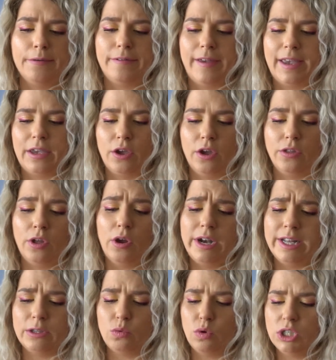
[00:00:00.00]
Fait que non,
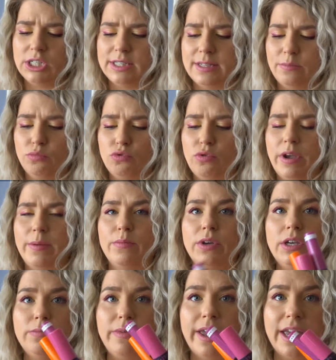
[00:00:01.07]
les trois, je les ai beaucoup
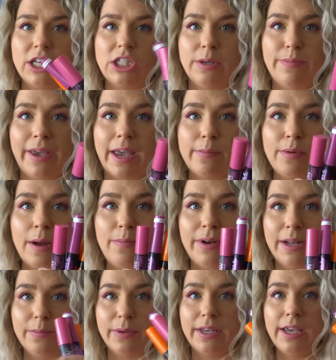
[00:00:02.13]
aimés, mais je les paierai pas à
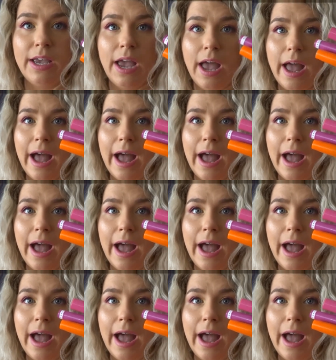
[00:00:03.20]
plein prix.